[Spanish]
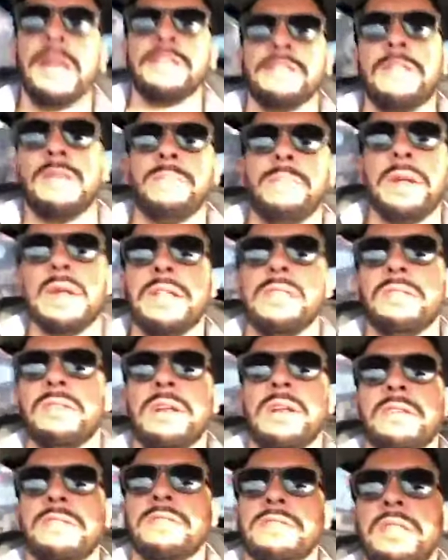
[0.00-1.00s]
les está parando,
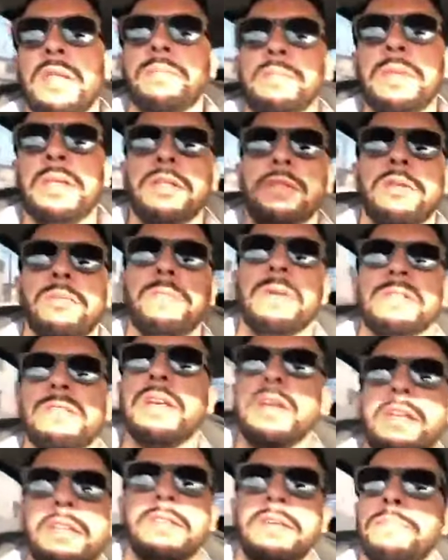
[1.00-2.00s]
les está pidiendo el
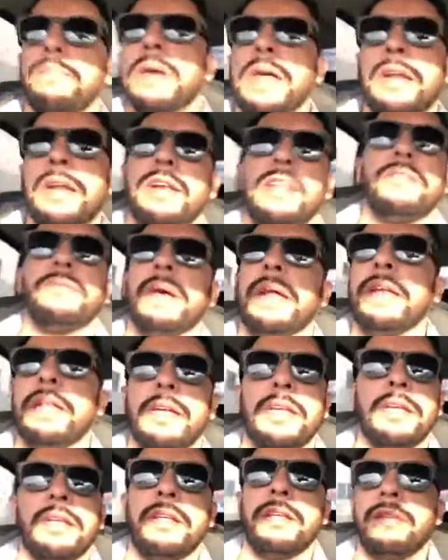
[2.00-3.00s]
pasaje, se paran, les vale.
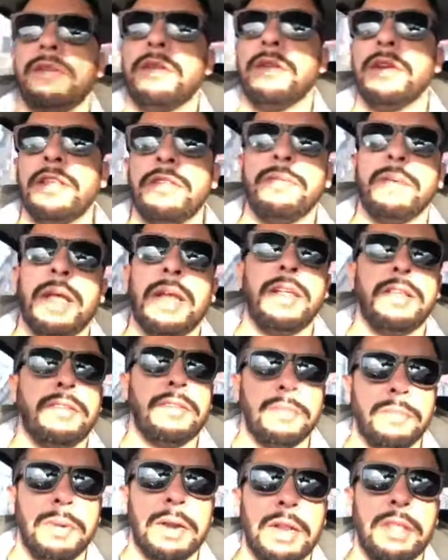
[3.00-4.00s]
Les vale,
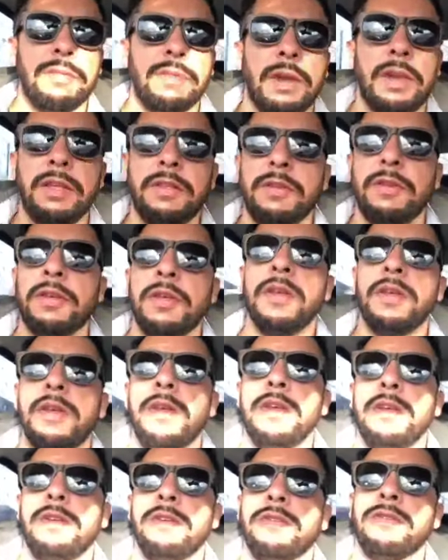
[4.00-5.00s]
siempre les valido.
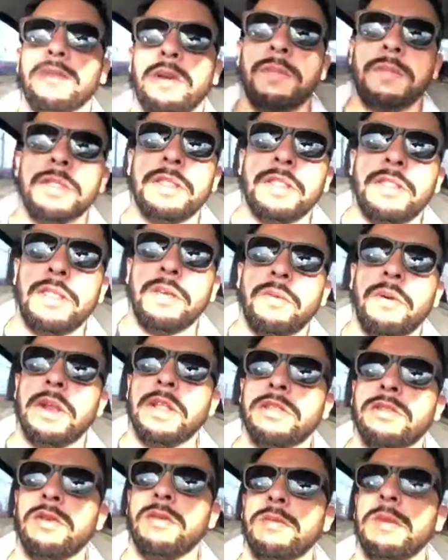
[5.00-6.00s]
Y no solamente en Tijuana,
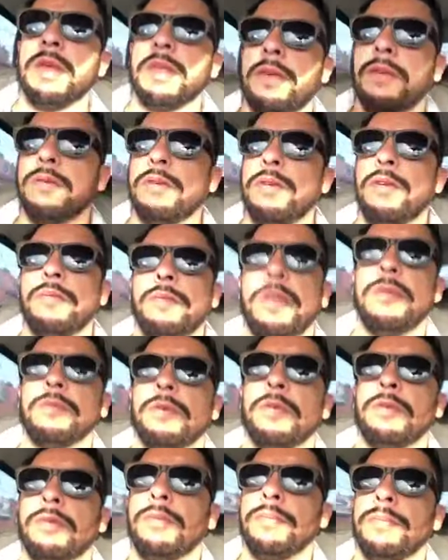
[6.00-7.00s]
en todo México es lo
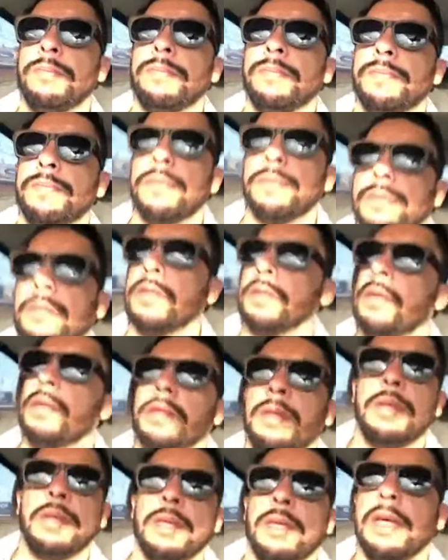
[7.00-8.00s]
mismo, ¿no?
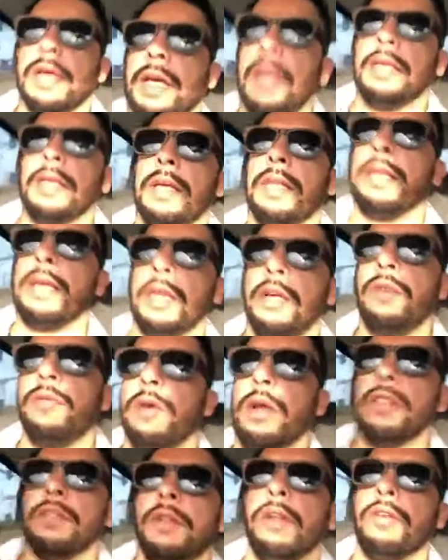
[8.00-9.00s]
Ay, ay, ay,
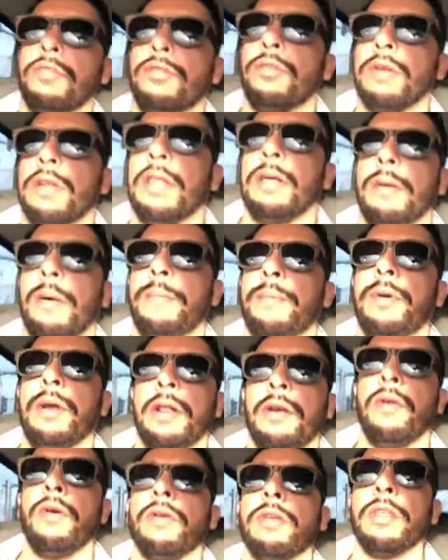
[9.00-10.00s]
¿cuándo la autoridad va a
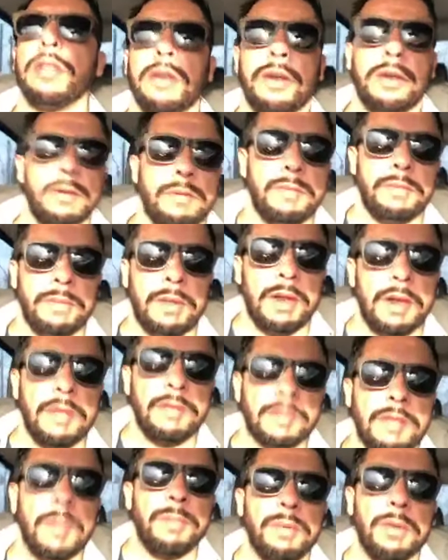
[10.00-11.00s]
poner orden en
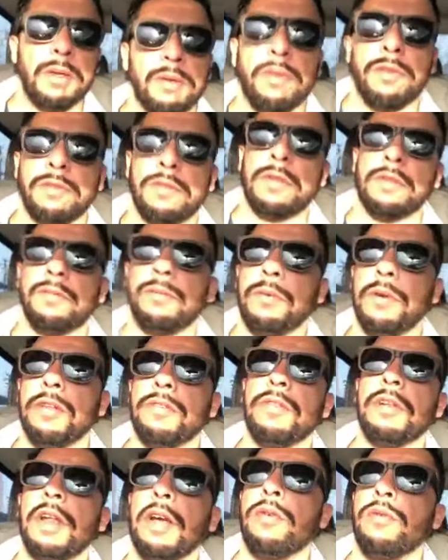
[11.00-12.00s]
ese tipo de cosas? Por
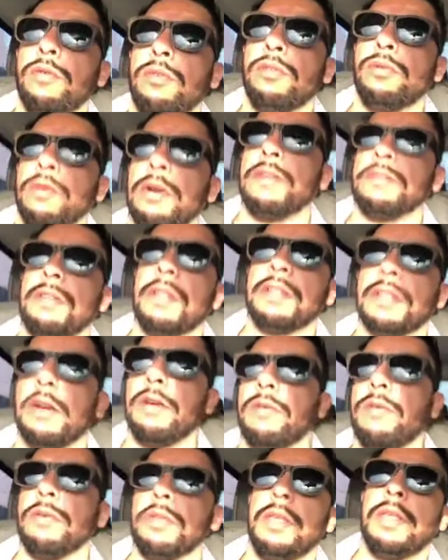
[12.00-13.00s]
eso la cultura está tan
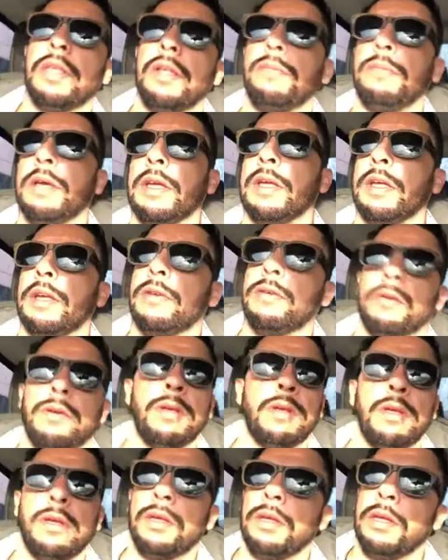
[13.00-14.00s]
jodida en México.
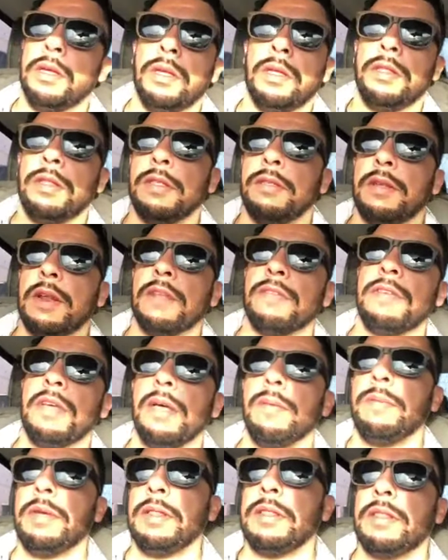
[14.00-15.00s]

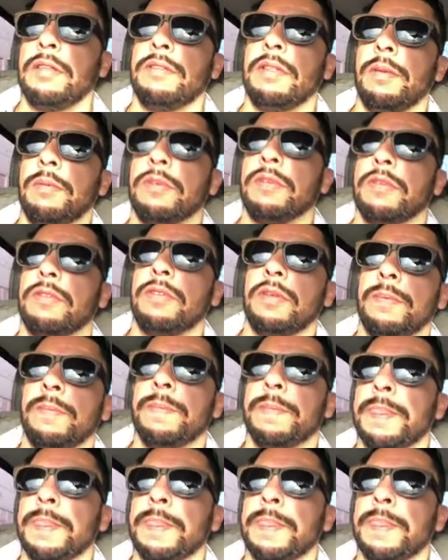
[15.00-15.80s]
Desgraciadamente estamos así.